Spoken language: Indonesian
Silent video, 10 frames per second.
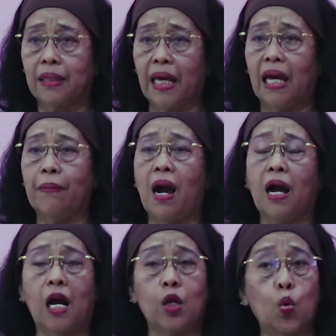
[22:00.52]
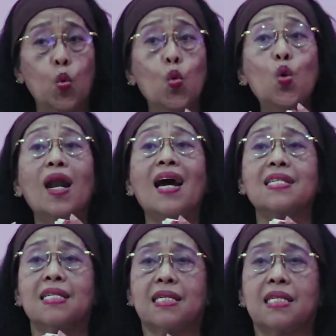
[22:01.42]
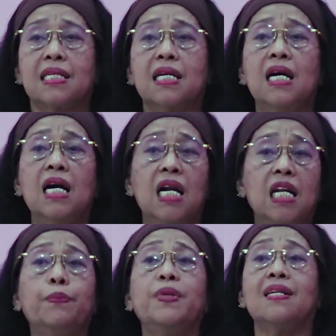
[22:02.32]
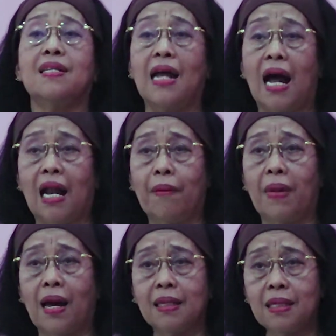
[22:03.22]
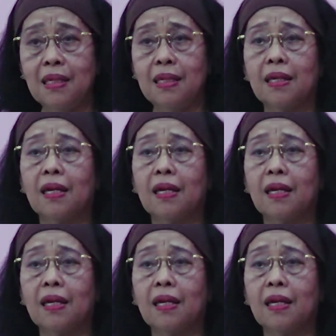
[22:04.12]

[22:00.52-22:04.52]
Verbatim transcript: TM akan ulas lebih dalam lagi,